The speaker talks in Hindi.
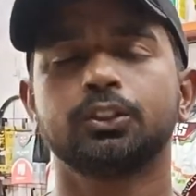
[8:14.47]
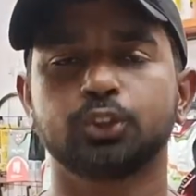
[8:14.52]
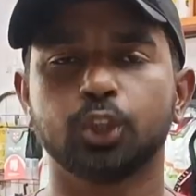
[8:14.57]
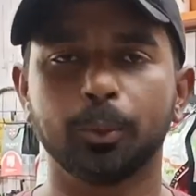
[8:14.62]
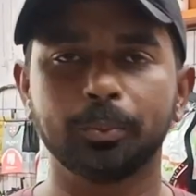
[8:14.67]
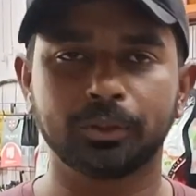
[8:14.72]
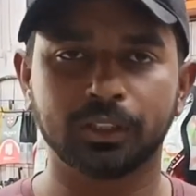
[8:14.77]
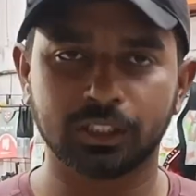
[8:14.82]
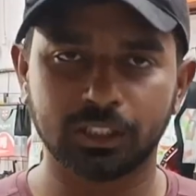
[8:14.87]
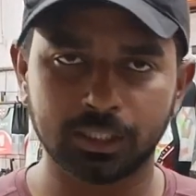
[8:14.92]

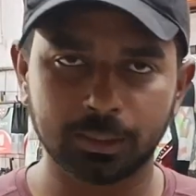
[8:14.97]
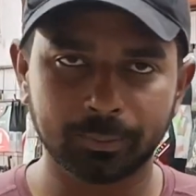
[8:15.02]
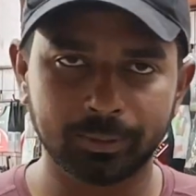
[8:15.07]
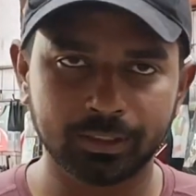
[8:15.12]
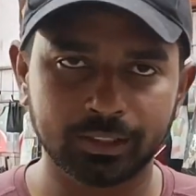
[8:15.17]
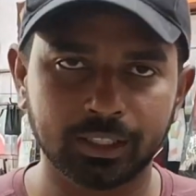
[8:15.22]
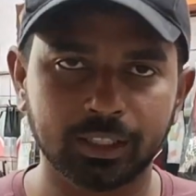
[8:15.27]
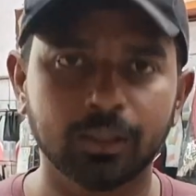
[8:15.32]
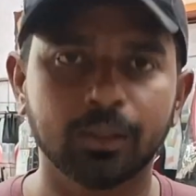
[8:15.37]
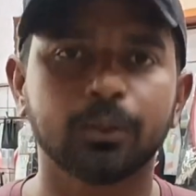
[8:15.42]
शॉप दिल्ली में
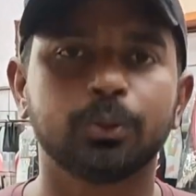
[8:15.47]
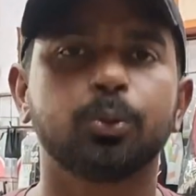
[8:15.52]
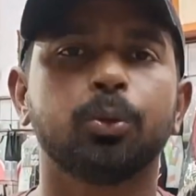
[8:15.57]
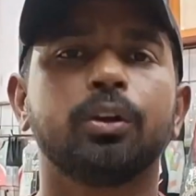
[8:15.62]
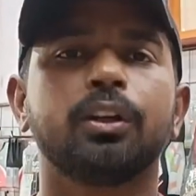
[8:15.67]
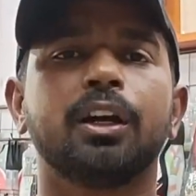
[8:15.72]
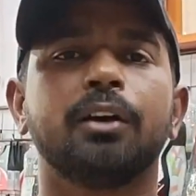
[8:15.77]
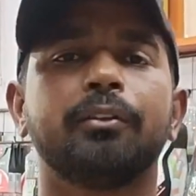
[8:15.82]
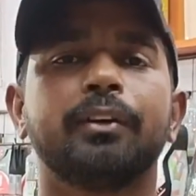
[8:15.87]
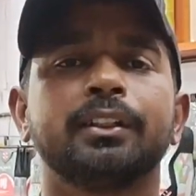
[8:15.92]
ही है
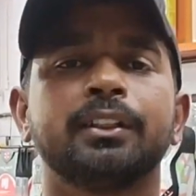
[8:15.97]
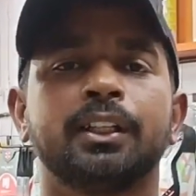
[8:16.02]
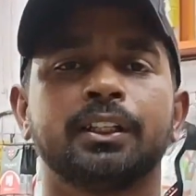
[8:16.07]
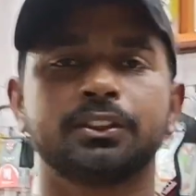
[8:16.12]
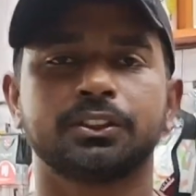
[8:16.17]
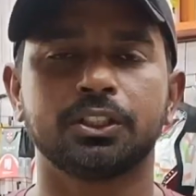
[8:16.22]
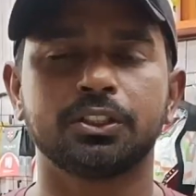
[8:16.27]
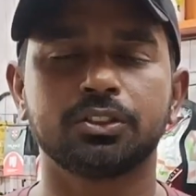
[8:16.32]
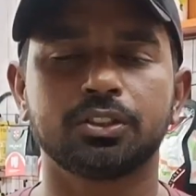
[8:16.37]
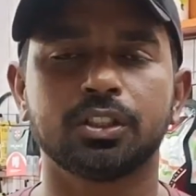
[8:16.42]
तुलगाबाद
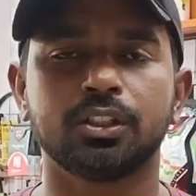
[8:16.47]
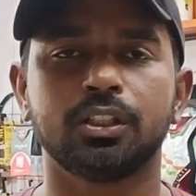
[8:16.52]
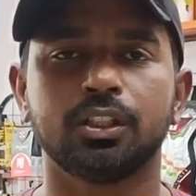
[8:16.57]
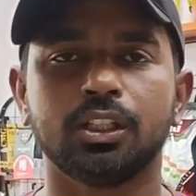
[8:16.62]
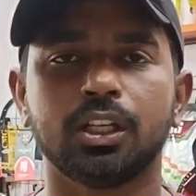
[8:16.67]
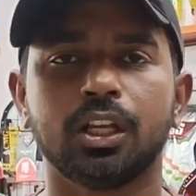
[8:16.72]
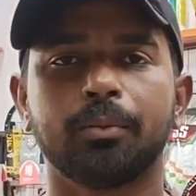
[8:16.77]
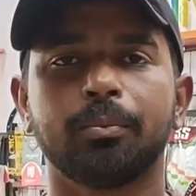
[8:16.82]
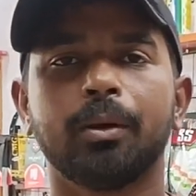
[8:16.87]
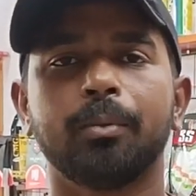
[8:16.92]
एक्सटेंशन
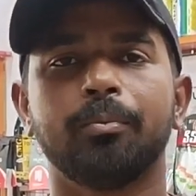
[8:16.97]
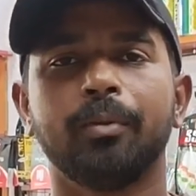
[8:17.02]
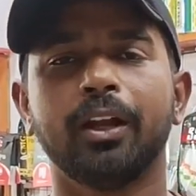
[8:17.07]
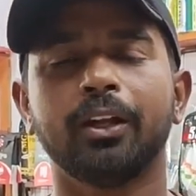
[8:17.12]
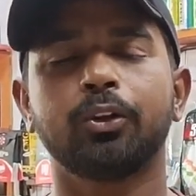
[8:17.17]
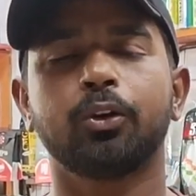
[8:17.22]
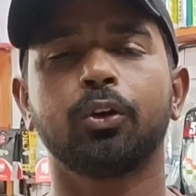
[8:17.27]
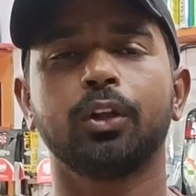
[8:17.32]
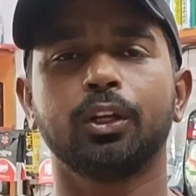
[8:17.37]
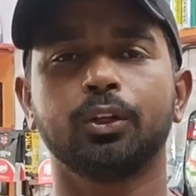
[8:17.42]
नियर बाय
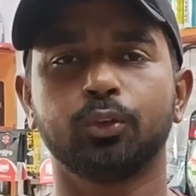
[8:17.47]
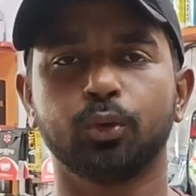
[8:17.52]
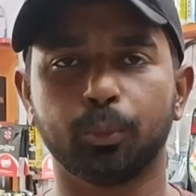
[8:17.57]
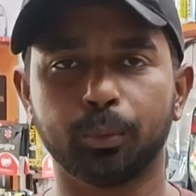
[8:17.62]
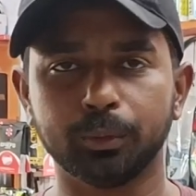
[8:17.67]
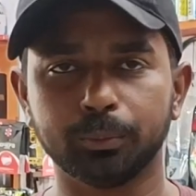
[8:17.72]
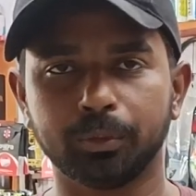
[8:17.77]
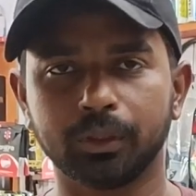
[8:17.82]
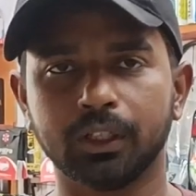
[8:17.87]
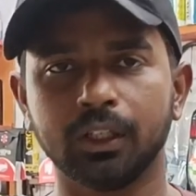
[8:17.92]
मेट्रो है
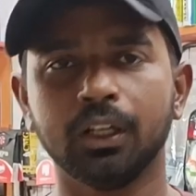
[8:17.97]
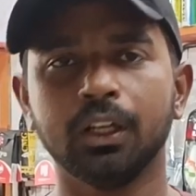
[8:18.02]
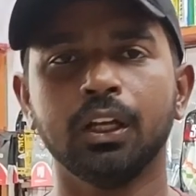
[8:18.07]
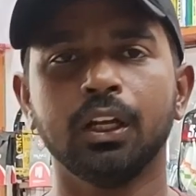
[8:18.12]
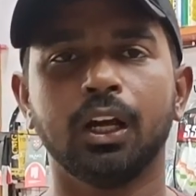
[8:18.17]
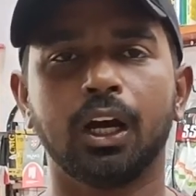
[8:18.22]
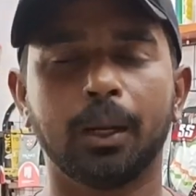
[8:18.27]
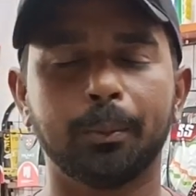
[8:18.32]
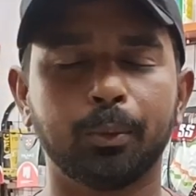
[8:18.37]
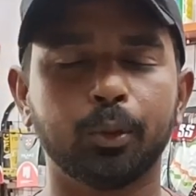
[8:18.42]
गोविंदपुरी
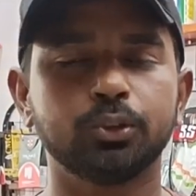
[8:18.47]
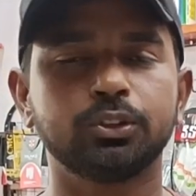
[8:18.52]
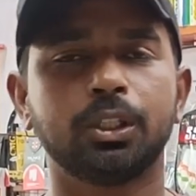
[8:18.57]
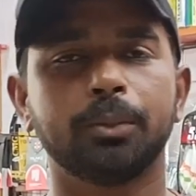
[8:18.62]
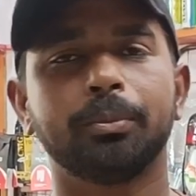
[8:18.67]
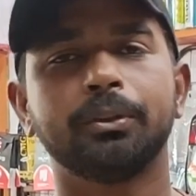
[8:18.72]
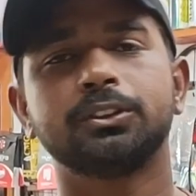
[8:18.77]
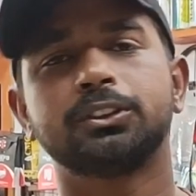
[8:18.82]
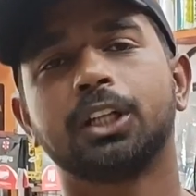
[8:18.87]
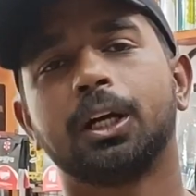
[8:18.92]

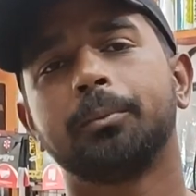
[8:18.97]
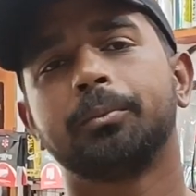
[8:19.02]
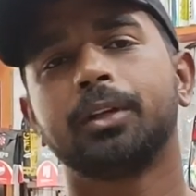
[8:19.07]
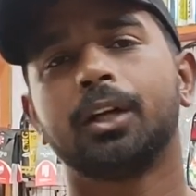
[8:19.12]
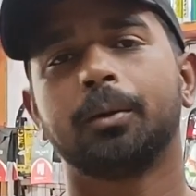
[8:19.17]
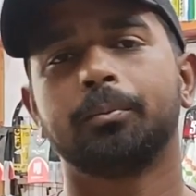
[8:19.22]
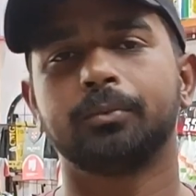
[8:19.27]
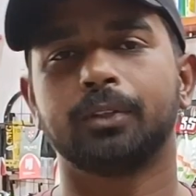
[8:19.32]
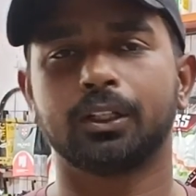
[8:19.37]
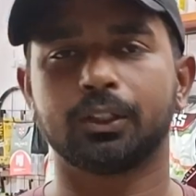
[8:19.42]
अपोजिट में
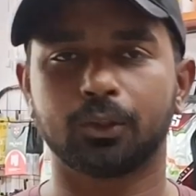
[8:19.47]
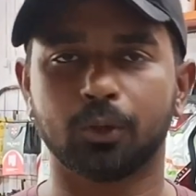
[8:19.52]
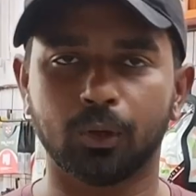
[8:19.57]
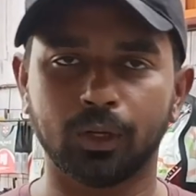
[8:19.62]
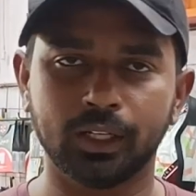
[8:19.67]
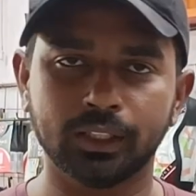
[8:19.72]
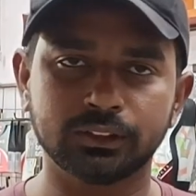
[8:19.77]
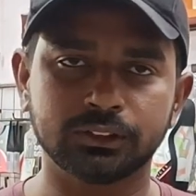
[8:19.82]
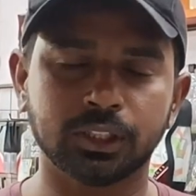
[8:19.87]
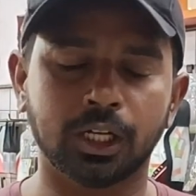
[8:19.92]
जामिया हमदर
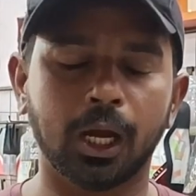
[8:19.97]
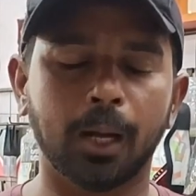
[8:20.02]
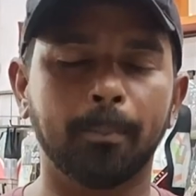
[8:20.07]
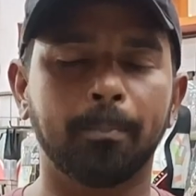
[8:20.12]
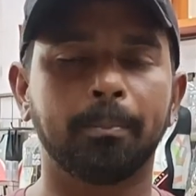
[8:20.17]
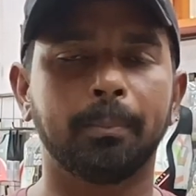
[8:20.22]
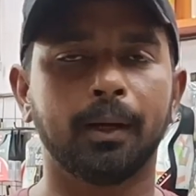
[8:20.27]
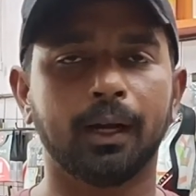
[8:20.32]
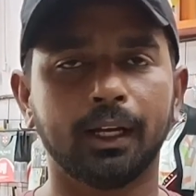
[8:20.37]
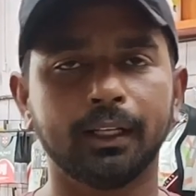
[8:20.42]
कॉलेज
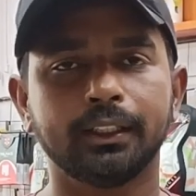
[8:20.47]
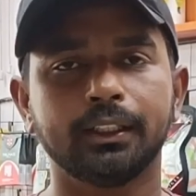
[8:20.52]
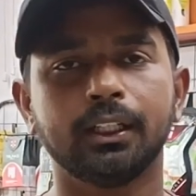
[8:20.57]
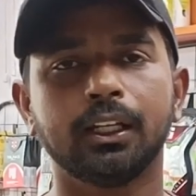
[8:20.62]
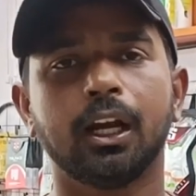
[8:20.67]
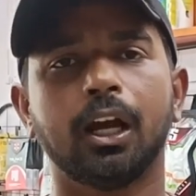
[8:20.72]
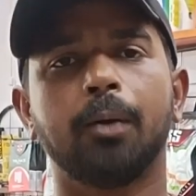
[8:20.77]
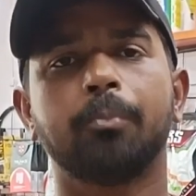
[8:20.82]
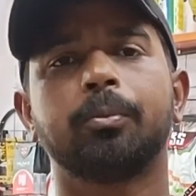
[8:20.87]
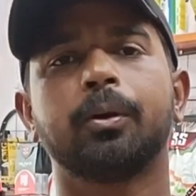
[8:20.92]
आप
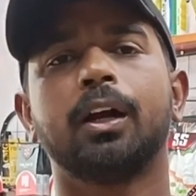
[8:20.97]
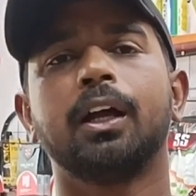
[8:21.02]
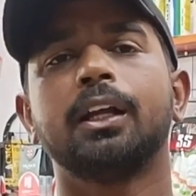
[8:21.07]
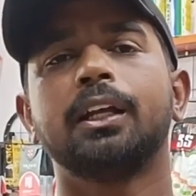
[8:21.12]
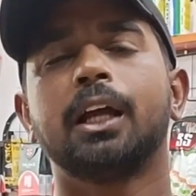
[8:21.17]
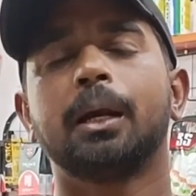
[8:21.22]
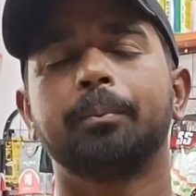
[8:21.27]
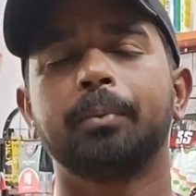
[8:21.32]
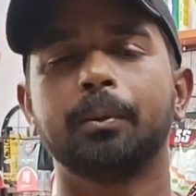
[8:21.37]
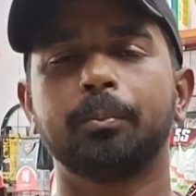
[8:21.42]
आइए आपका है
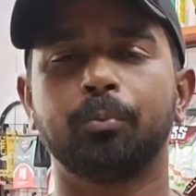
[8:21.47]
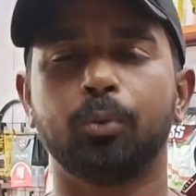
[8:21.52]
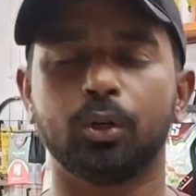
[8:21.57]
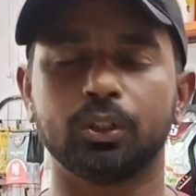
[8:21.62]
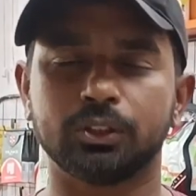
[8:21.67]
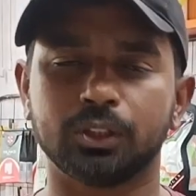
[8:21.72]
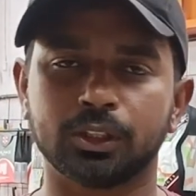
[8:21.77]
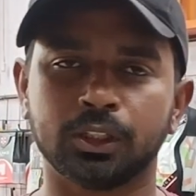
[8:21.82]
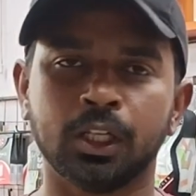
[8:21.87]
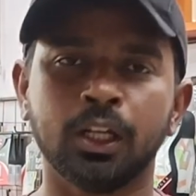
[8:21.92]
यहाँ पे
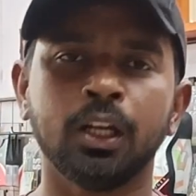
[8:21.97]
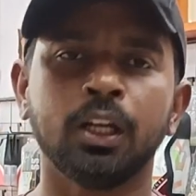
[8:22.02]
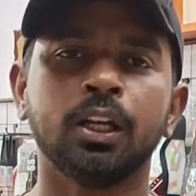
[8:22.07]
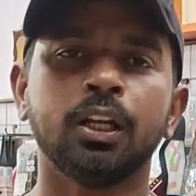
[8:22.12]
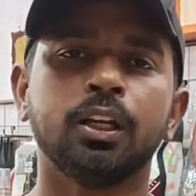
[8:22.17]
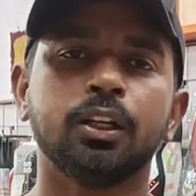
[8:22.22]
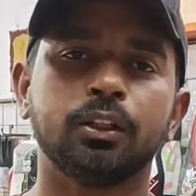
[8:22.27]
बहुत ज़्यादा